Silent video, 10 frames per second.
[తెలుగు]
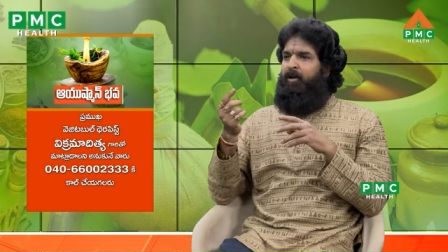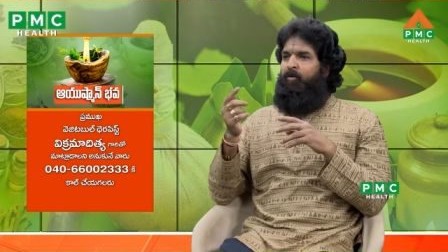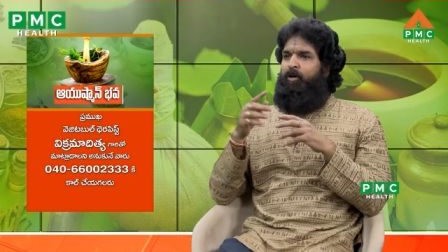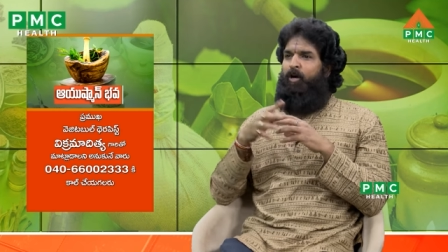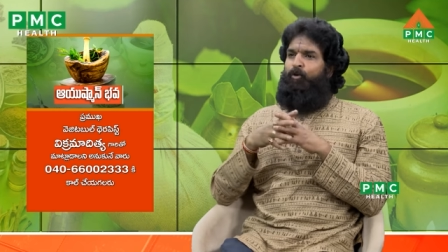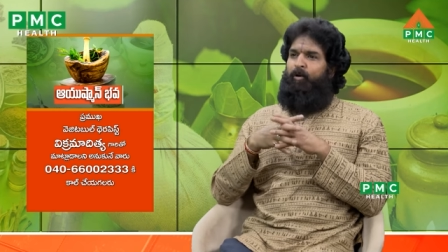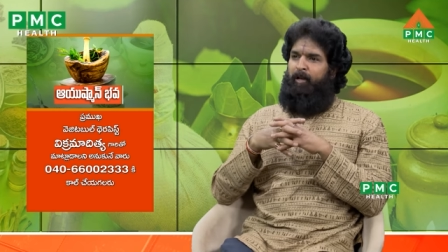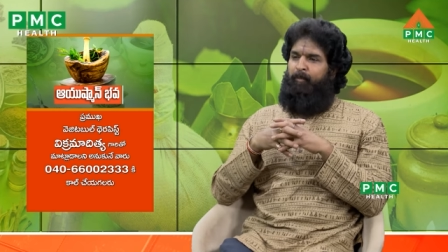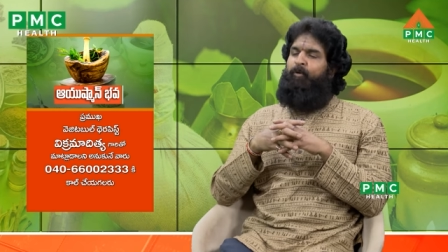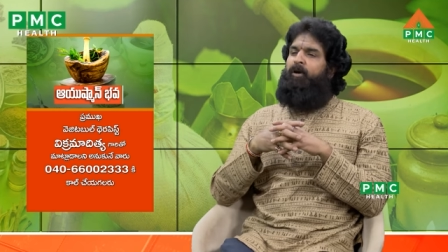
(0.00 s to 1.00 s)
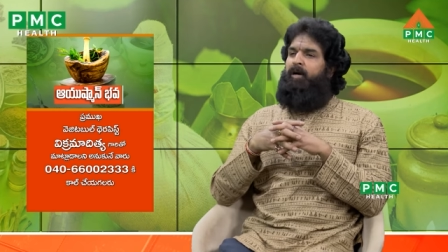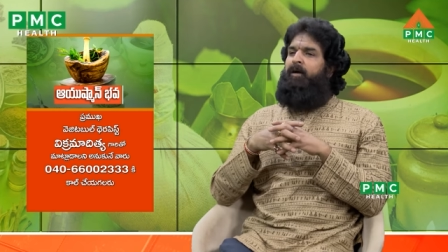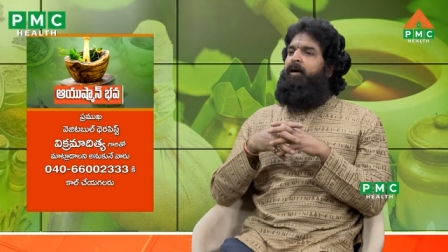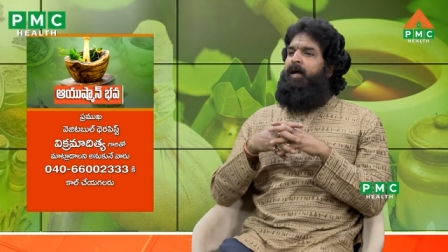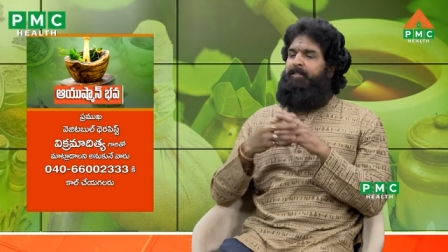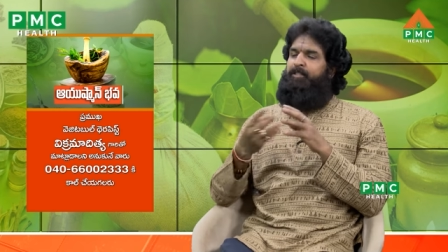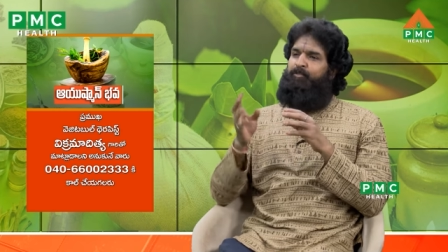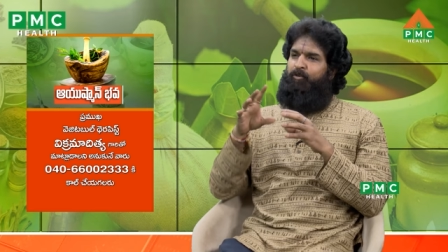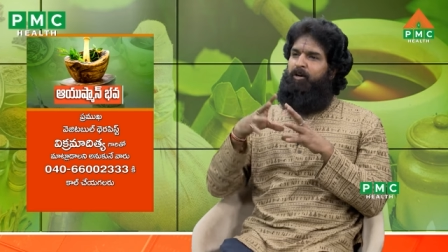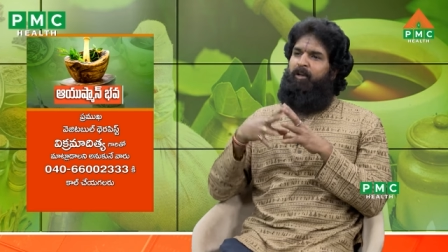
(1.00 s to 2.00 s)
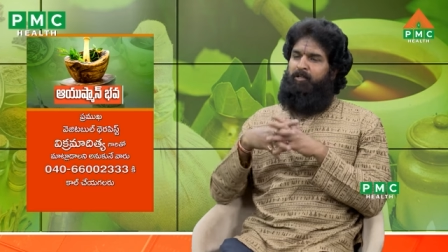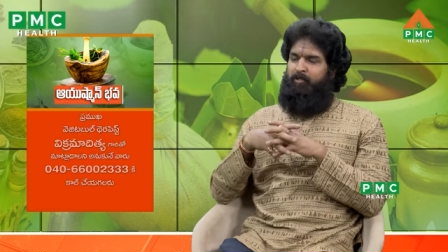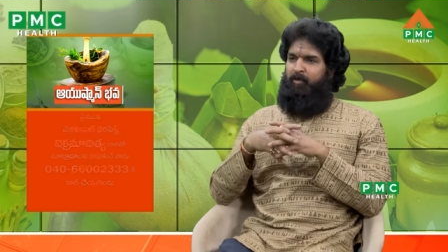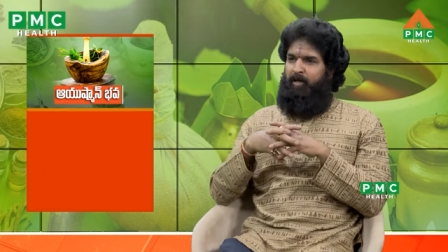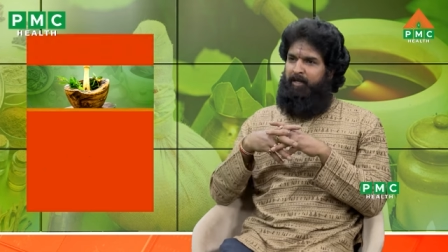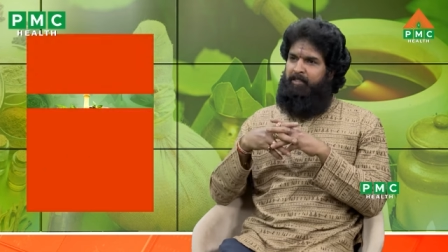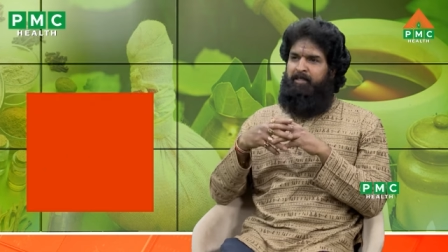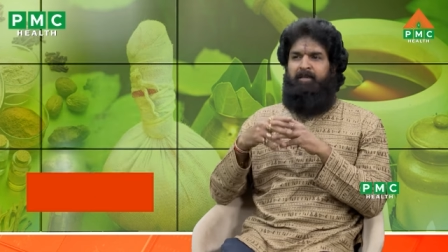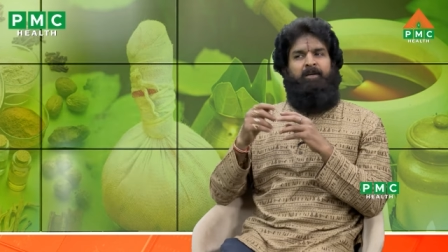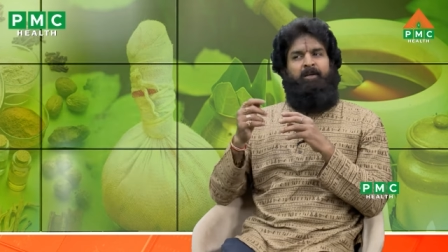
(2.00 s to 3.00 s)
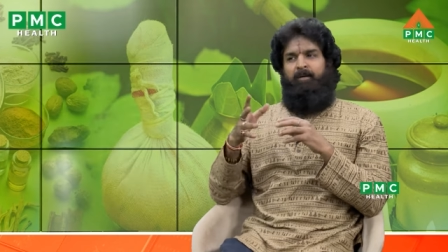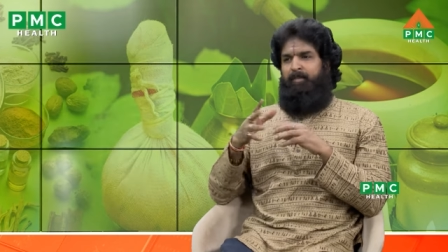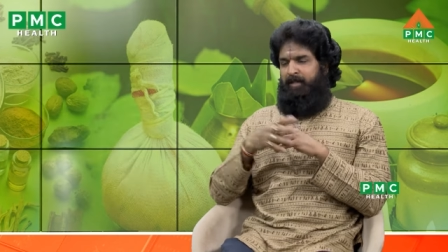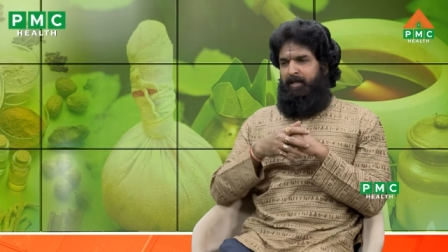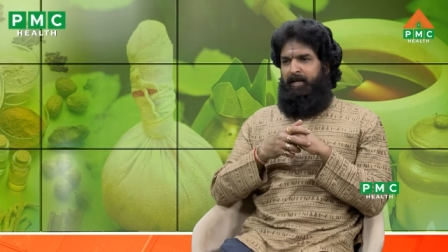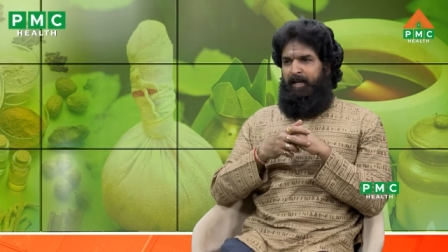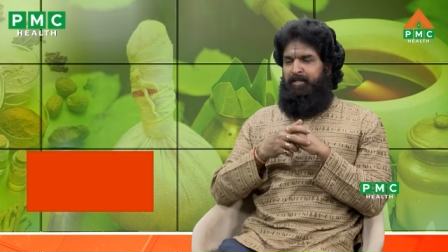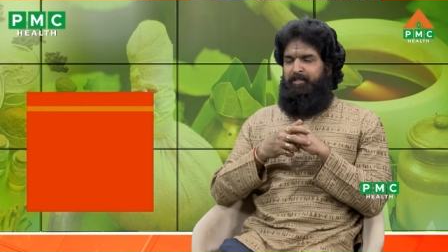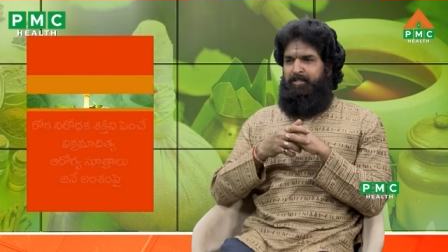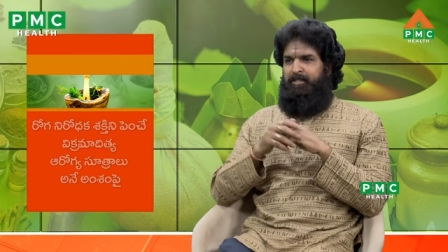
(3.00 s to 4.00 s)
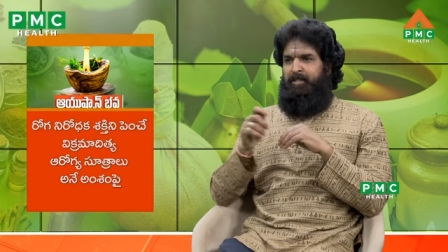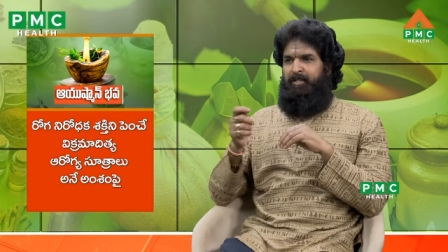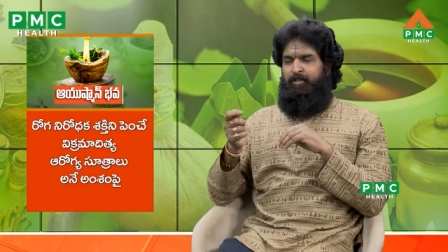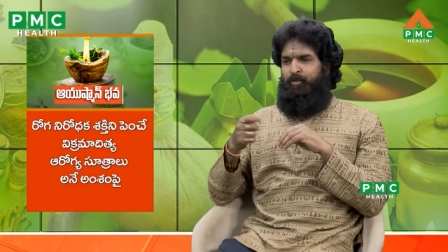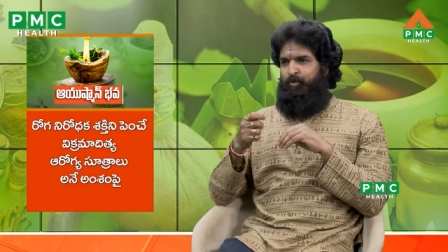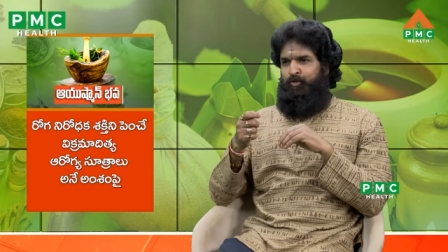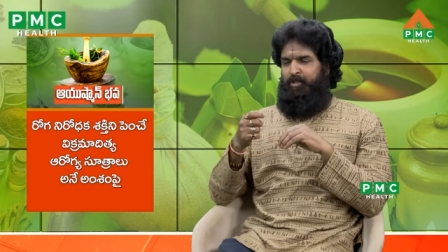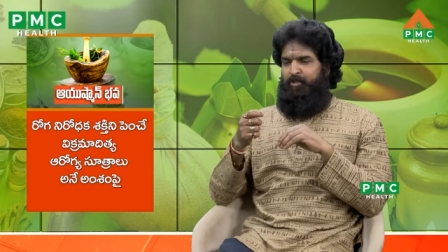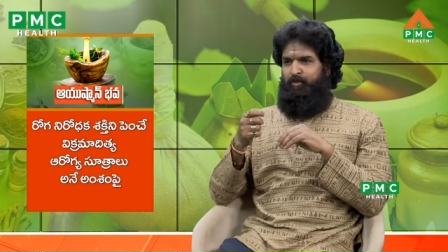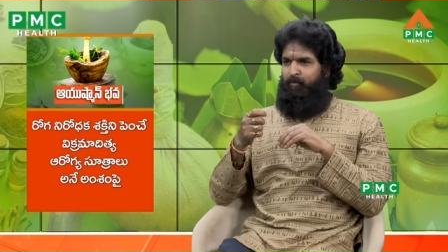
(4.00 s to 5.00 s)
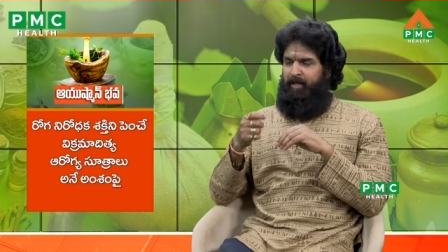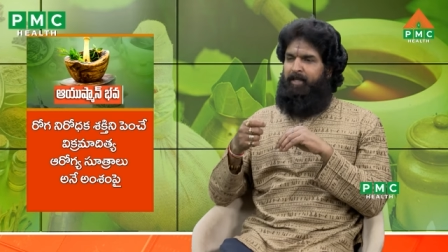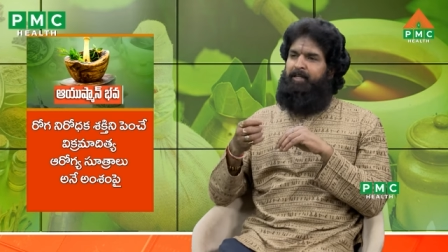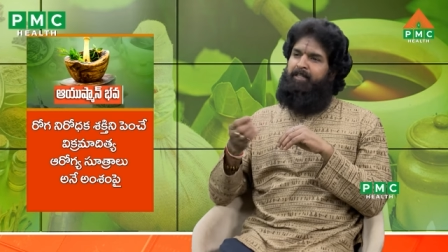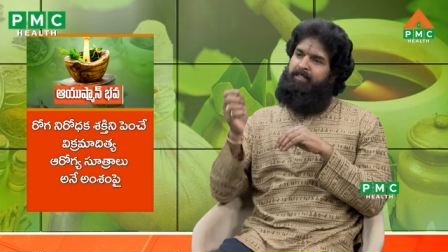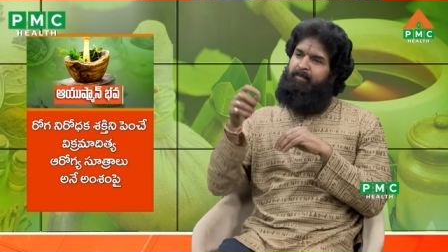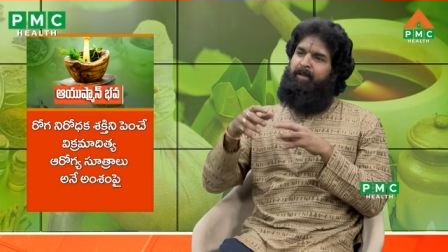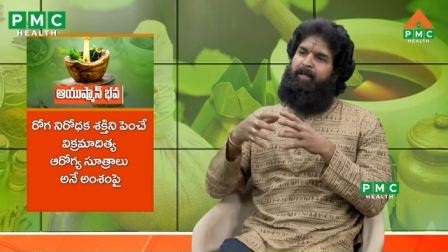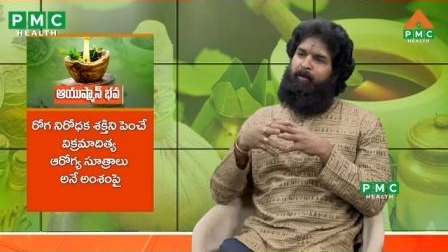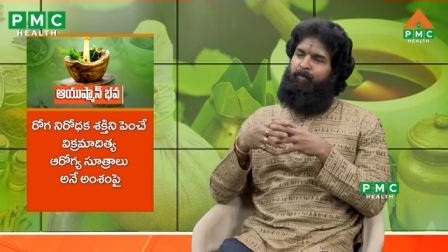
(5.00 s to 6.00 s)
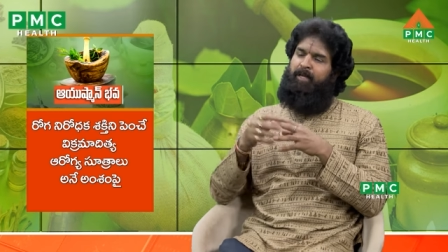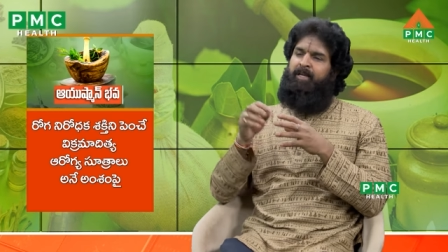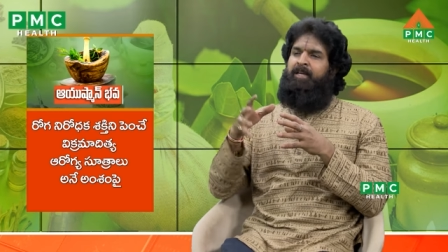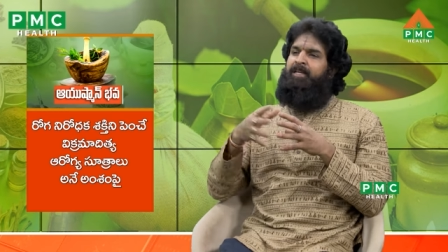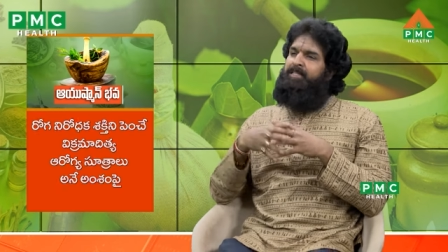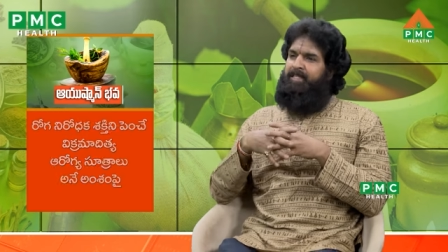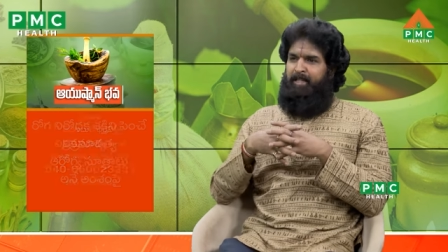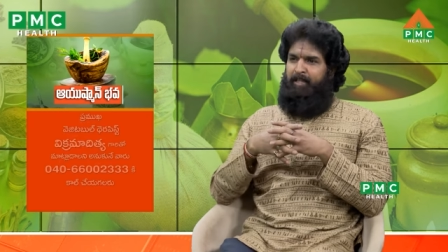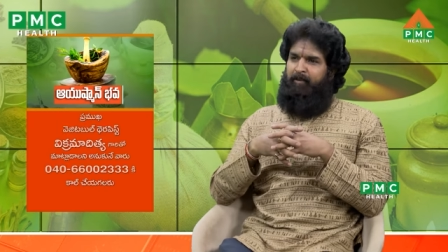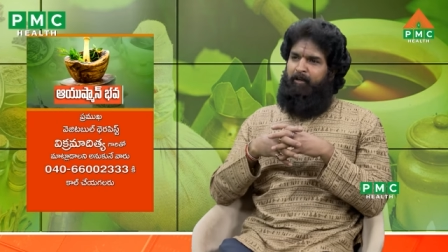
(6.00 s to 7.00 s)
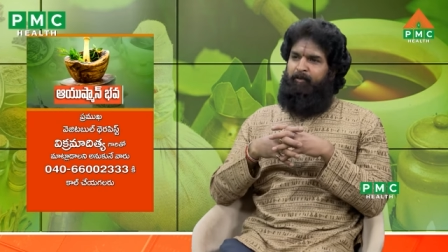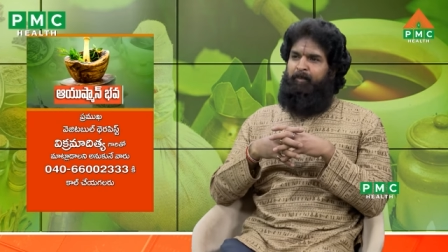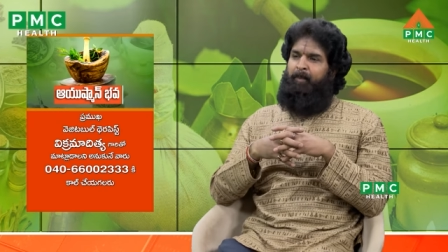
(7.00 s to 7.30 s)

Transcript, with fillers: ఒక అంగుళం అల్లం మొక్క యాడ్ చేసుకుని ఒక గ్లాసుడు వాటర్ వేసి మెత్తగా గ్రైండ్ చేసి జ్యూస్ చేసుకుని వడకట్టేసి మిరియాల పొడి సాయంధవలవను